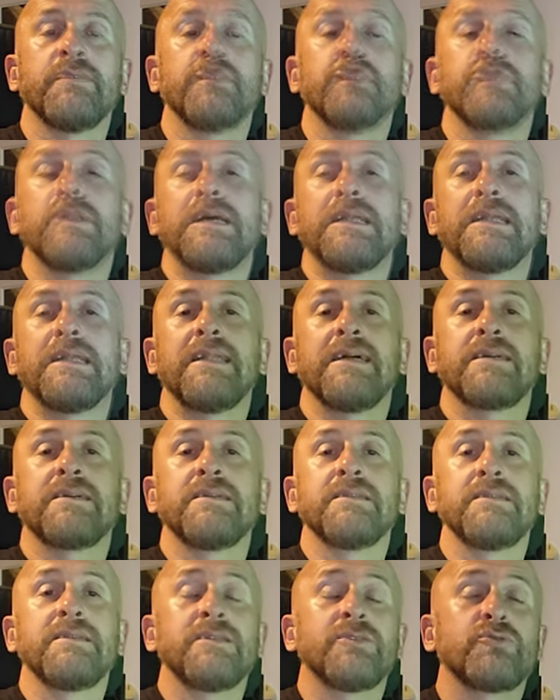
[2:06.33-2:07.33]
Bunlarla
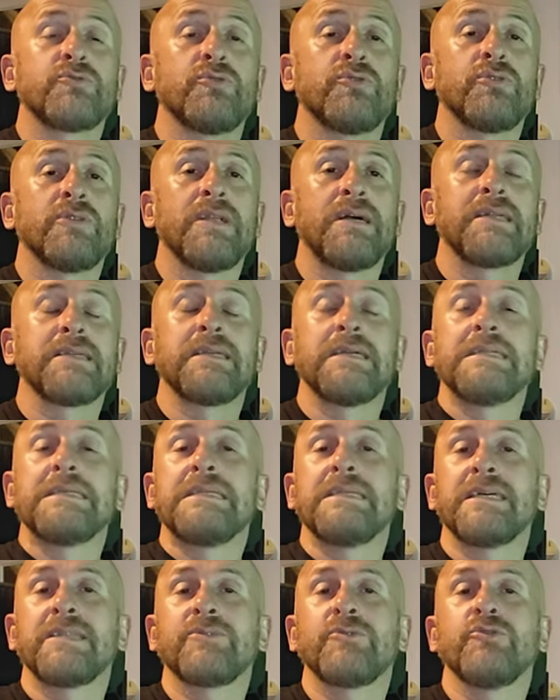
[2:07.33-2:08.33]
alakalı yine sorular geldi.
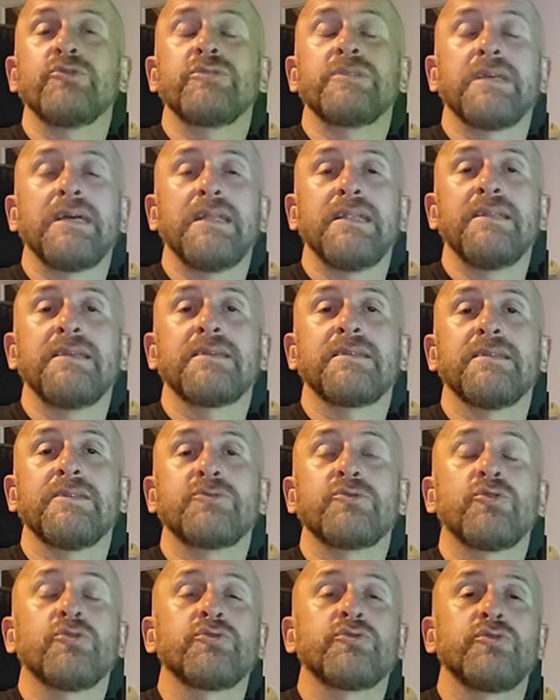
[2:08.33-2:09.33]
İnat özellikle
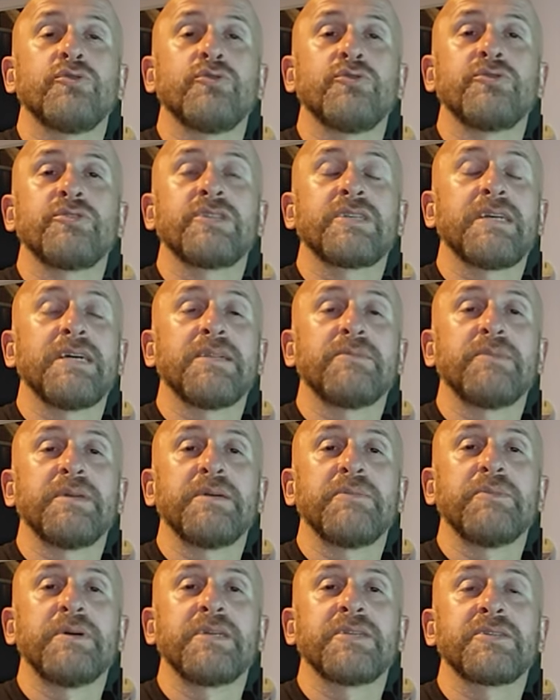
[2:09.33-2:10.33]
çok sorun
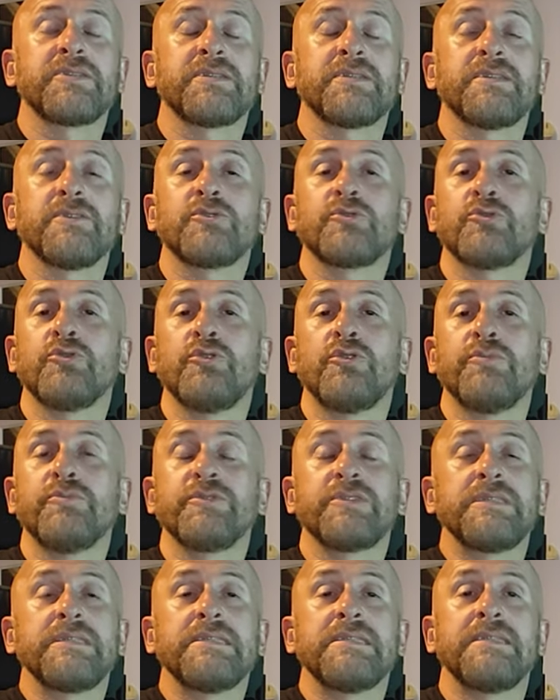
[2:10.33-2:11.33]
çıkarmaya başladı.
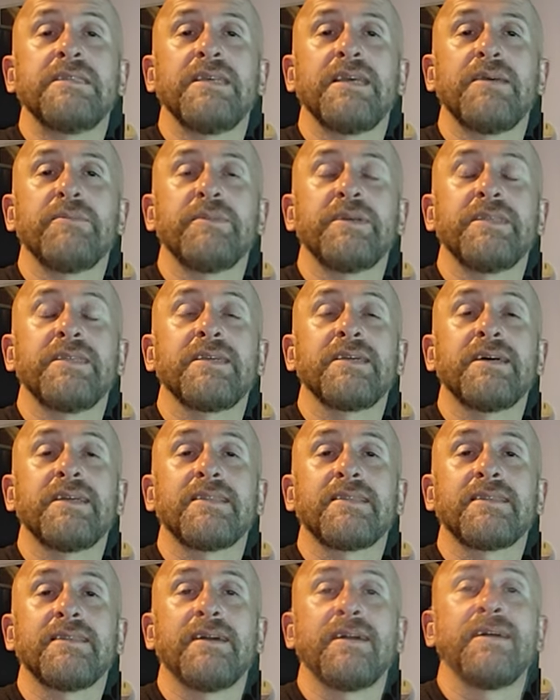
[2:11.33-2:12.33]
Çoğumuz izleyemedik.
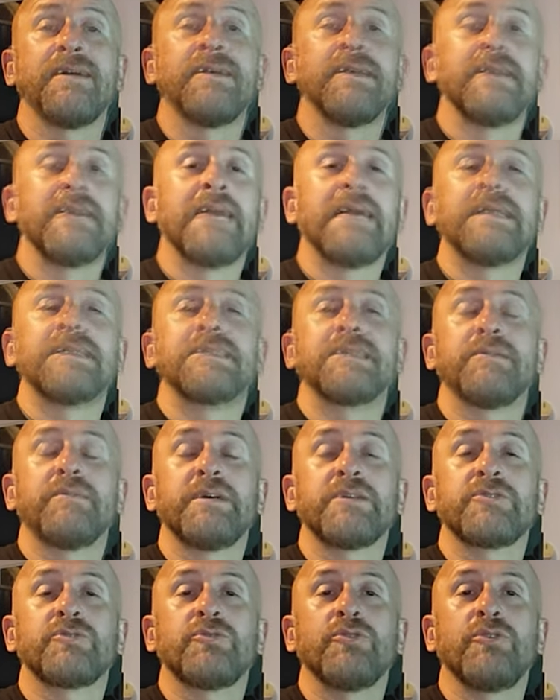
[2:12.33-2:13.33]
Hatta her
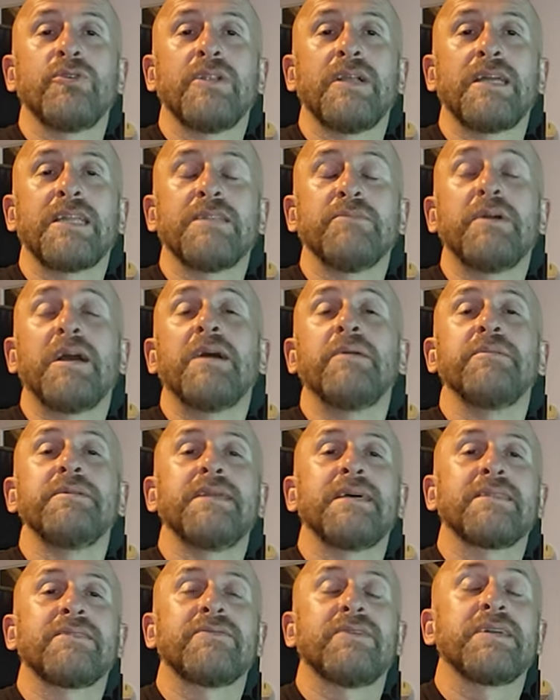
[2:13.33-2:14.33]
zaman söylerdim. Abi
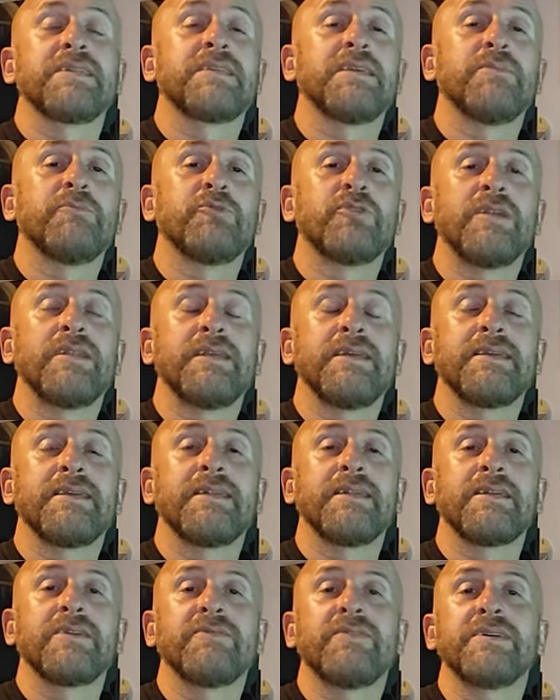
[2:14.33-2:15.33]
inat varken buna ne
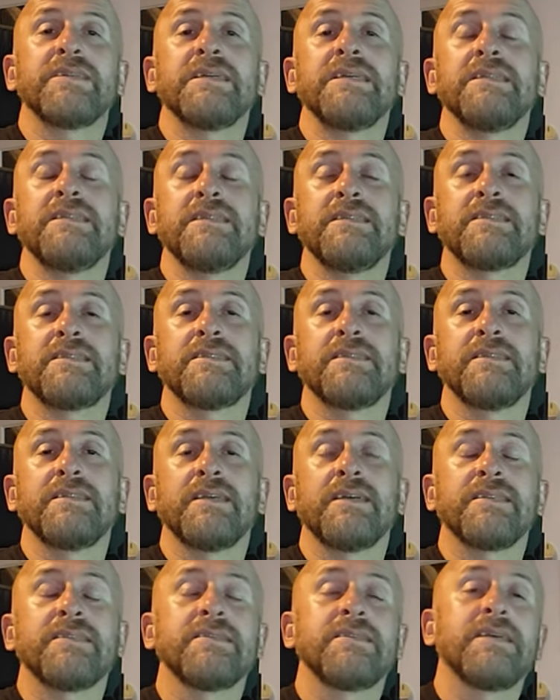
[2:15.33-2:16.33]
gerek var? En iyisi
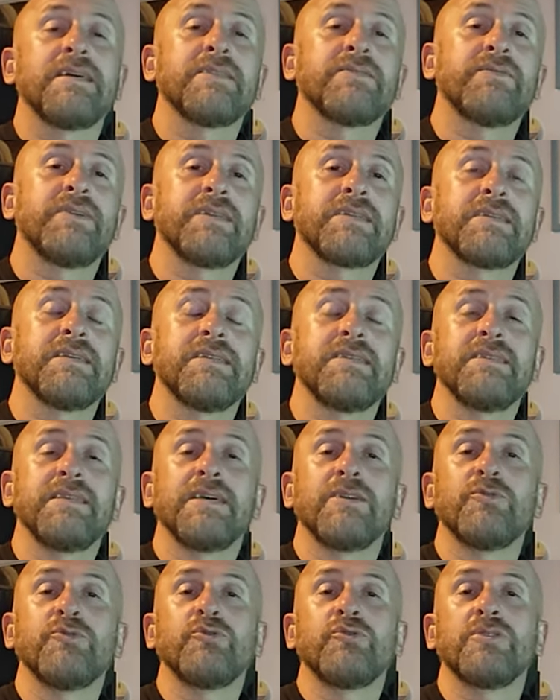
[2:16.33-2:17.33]
inat. İnat varken
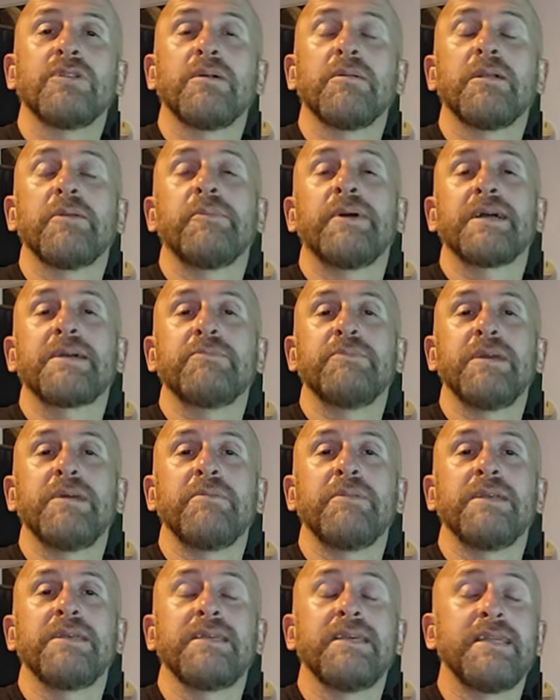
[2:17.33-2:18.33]
diğer uygulamalar
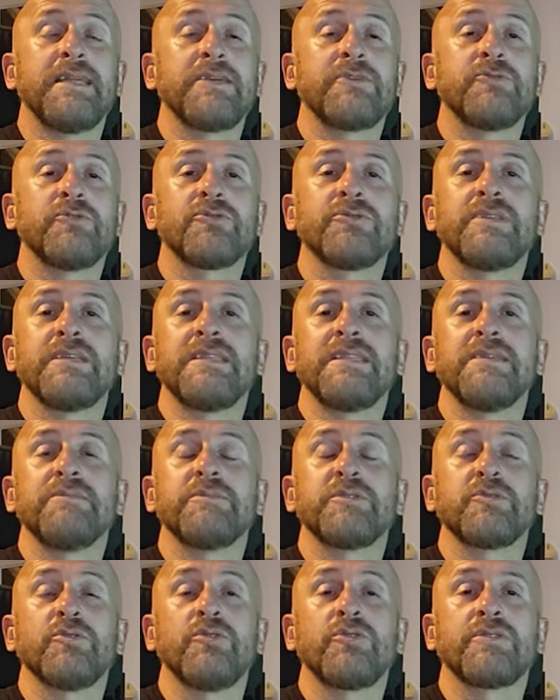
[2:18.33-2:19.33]
bakmaya bile gerek yok
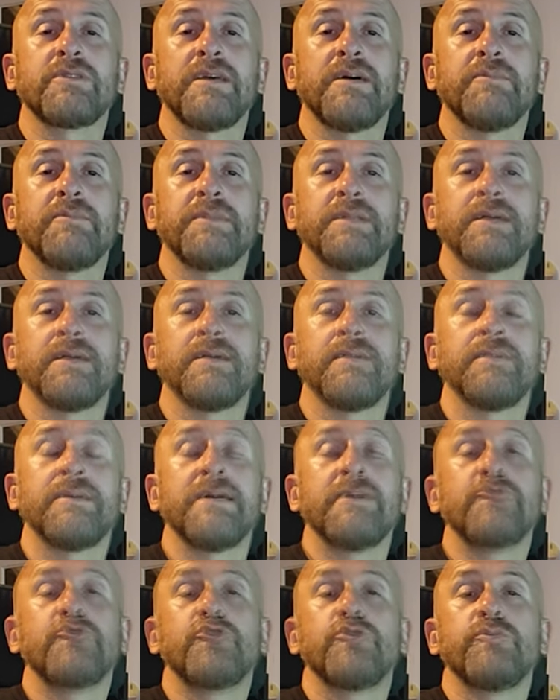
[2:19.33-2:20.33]
dediğimiz ortamda
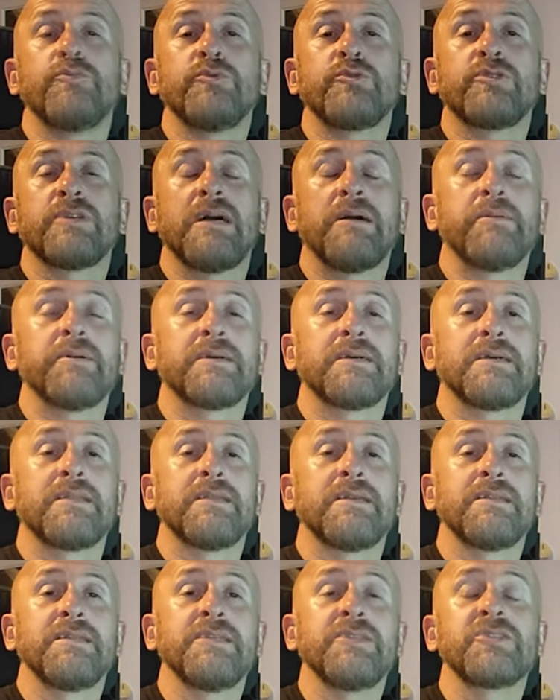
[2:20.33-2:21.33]
ben tüm
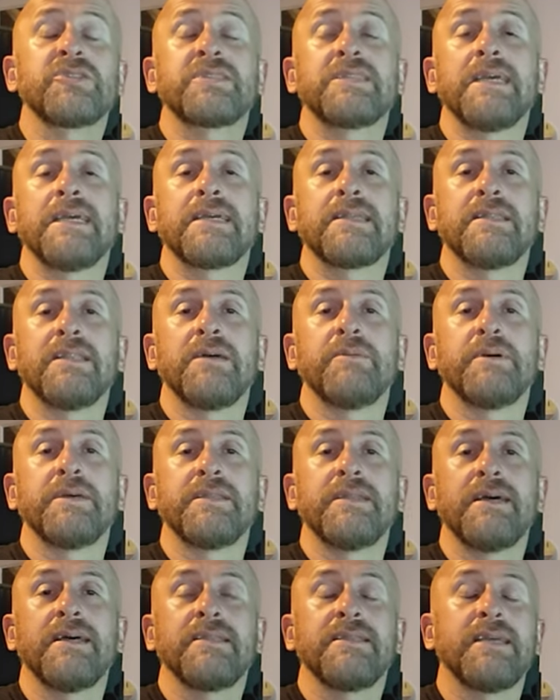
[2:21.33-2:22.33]
müsabakalar hiç
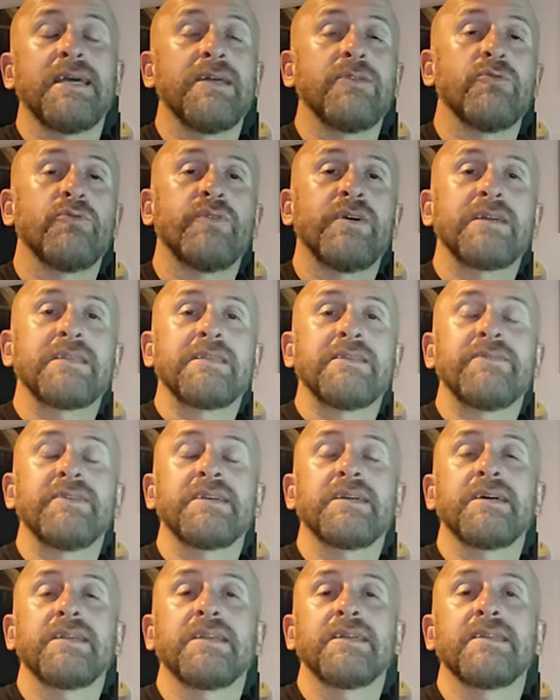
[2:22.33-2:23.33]
teklemeden yani ufak
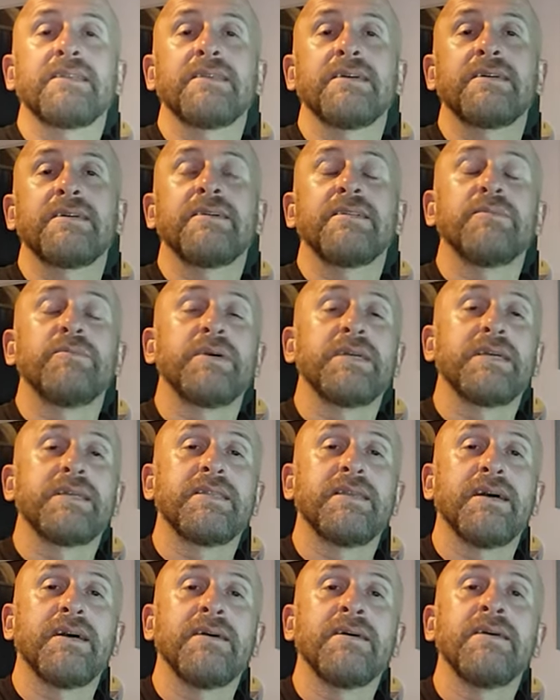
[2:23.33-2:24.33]
tefek arada takılma
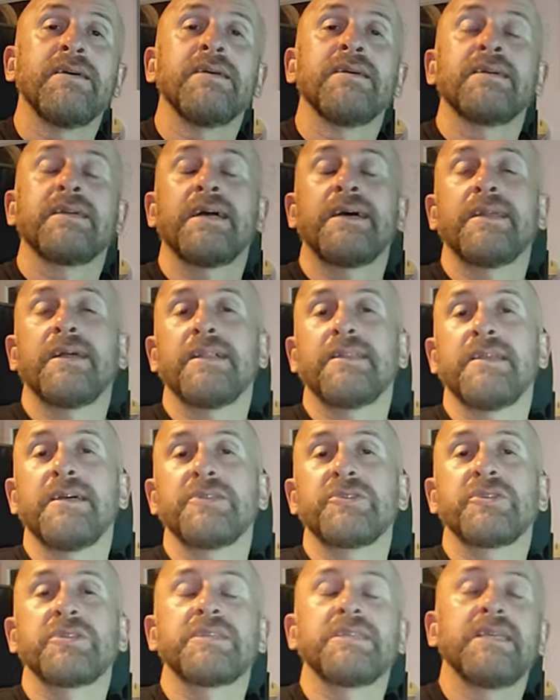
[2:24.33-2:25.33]
ya da
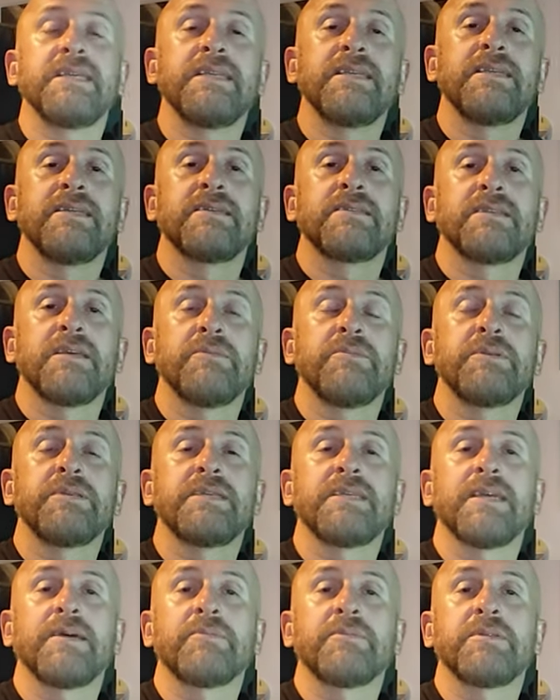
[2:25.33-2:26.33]
Kanaldan çık geri gir tabii
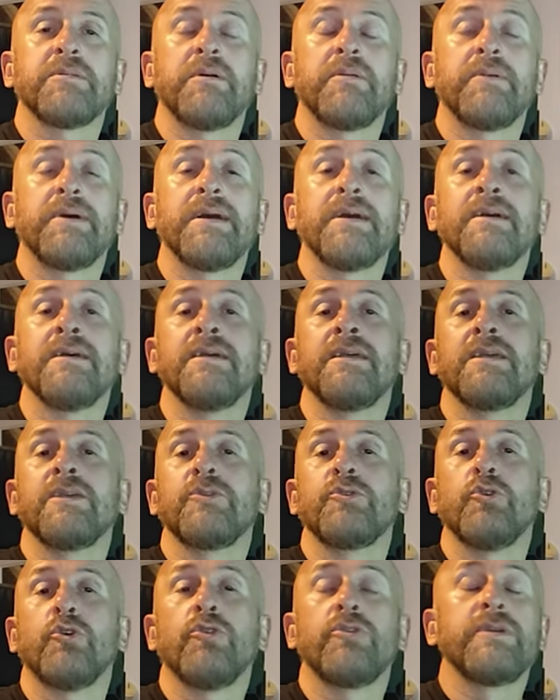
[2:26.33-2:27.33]
ki yaptım ama
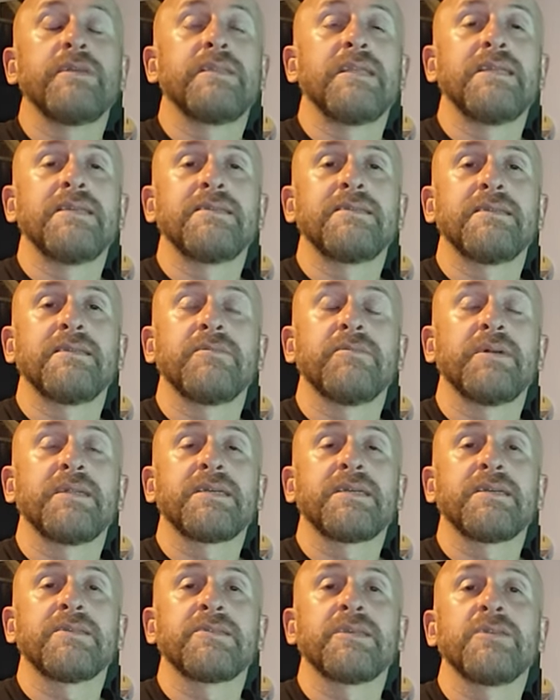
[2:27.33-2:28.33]
Gölgeden izledim
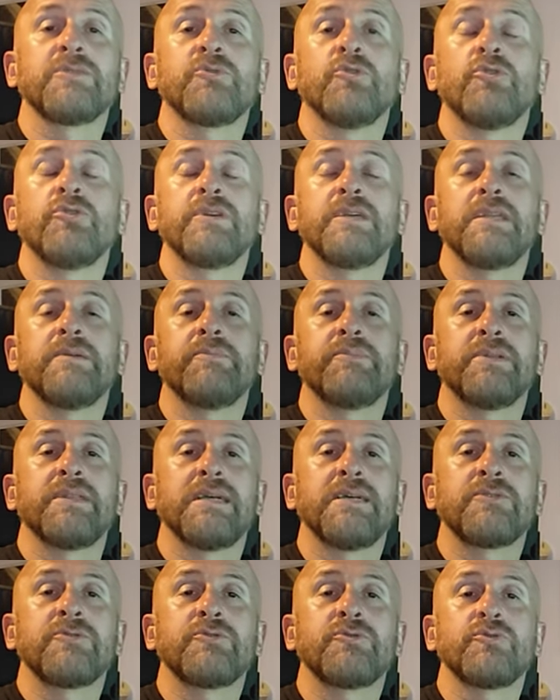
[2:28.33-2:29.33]
arkadaşlar. Gölgenin
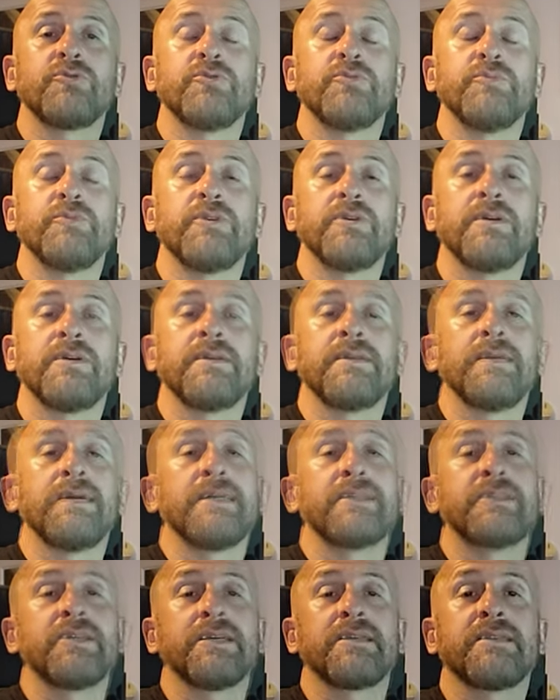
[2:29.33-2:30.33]
Plus sürümü
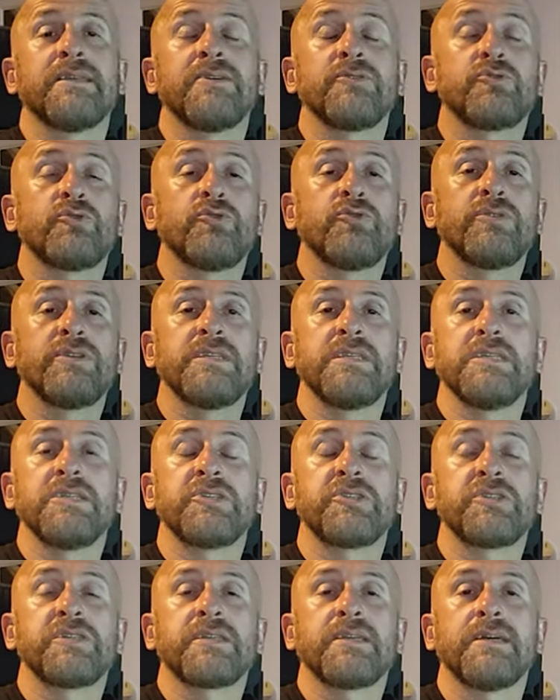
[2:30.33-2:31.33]
gerçekten çok iyi
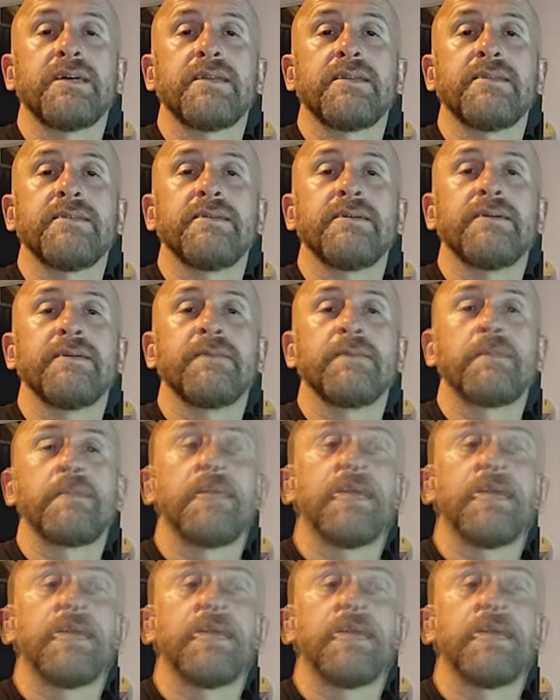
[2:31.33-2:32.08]
iş çıkardı.